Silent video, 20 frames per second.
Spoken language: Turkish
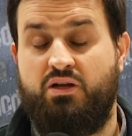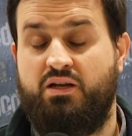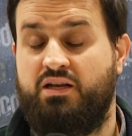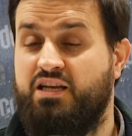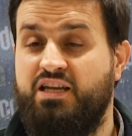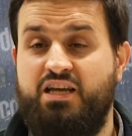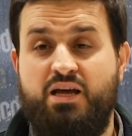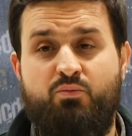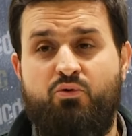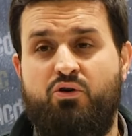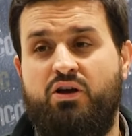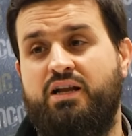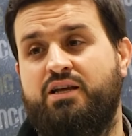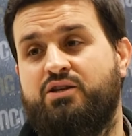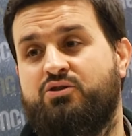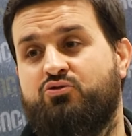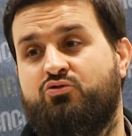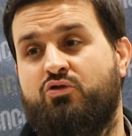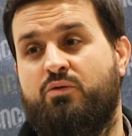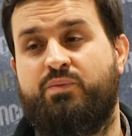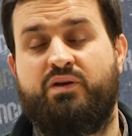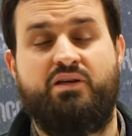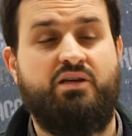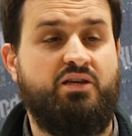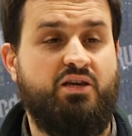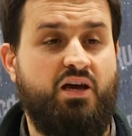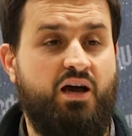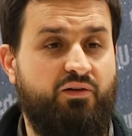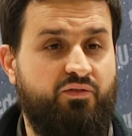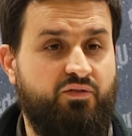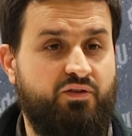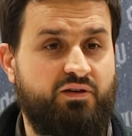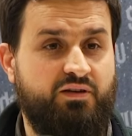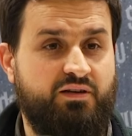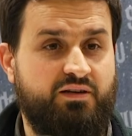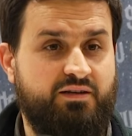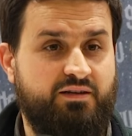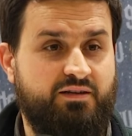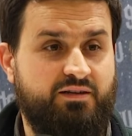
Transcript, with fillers: Niye böyle istiyor peki kafir?